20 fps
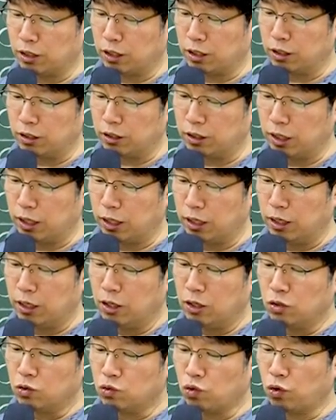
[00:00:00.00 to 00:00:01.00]
되는데
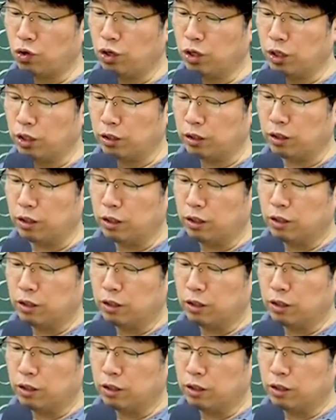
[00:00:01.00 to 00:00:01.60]
소형은